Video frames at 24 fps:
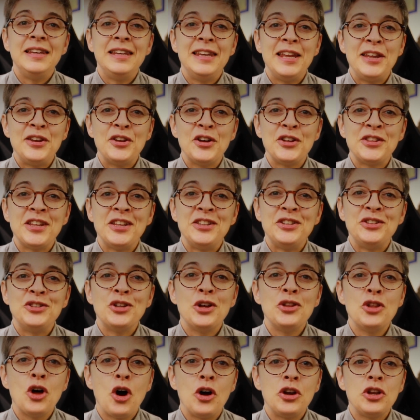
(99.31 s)
Le note di
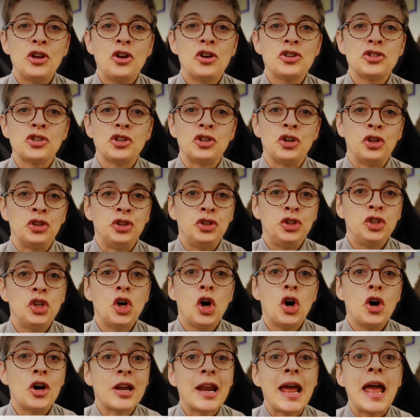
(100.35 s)
Do dorico sono
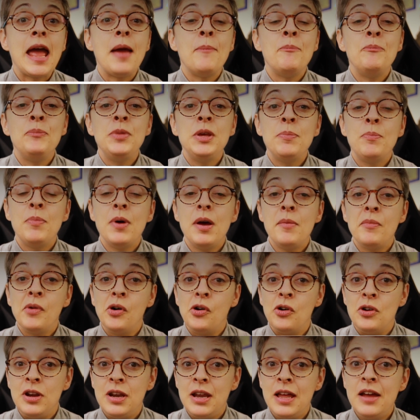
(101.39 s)
Do, Re, Mi
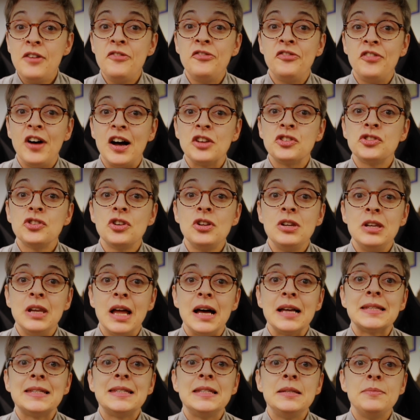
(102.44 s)
bemolle, Fa, Sol,
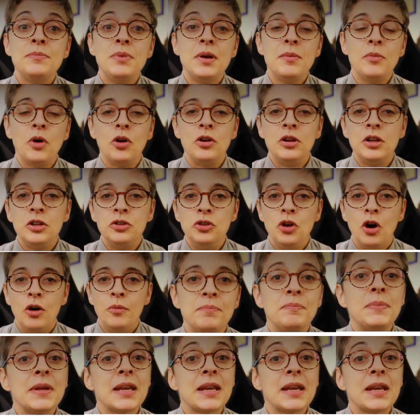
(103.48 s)
La, Si bemolle, Do,